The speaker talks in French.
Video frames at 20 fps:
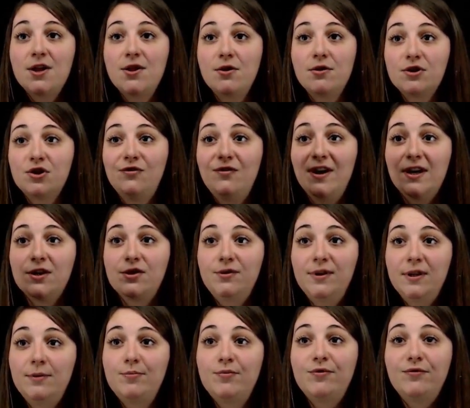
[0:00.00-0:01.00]
Donc, je vais
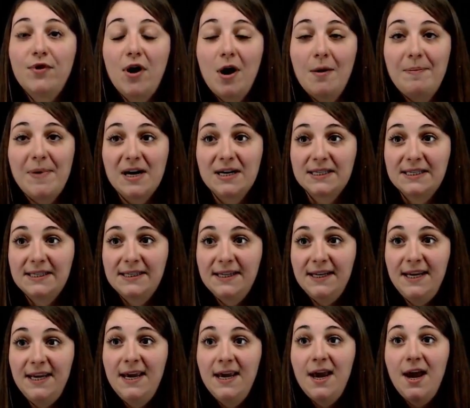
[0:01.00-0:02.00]
ensuite pouvoir
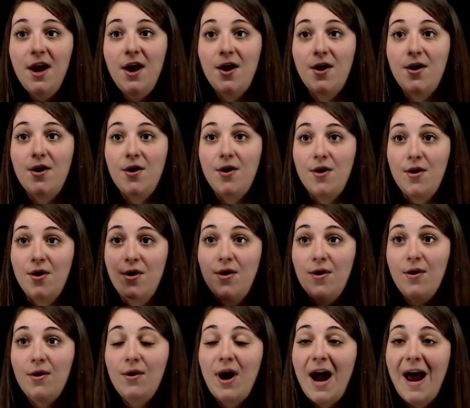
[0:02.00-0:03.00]
passer
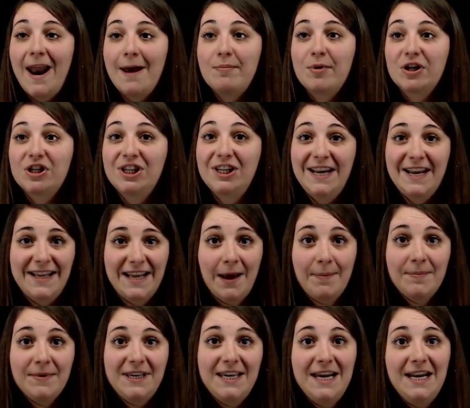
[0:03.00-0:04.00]
euh, à la prochaine
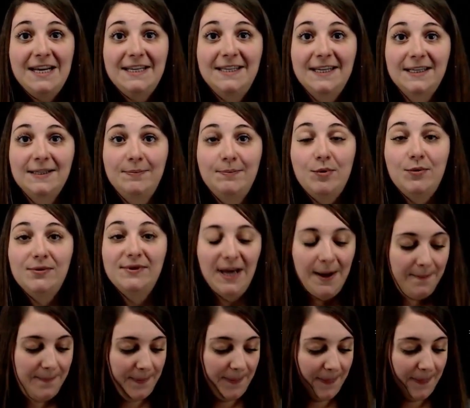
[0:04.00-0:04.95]
étape qui est les exposants.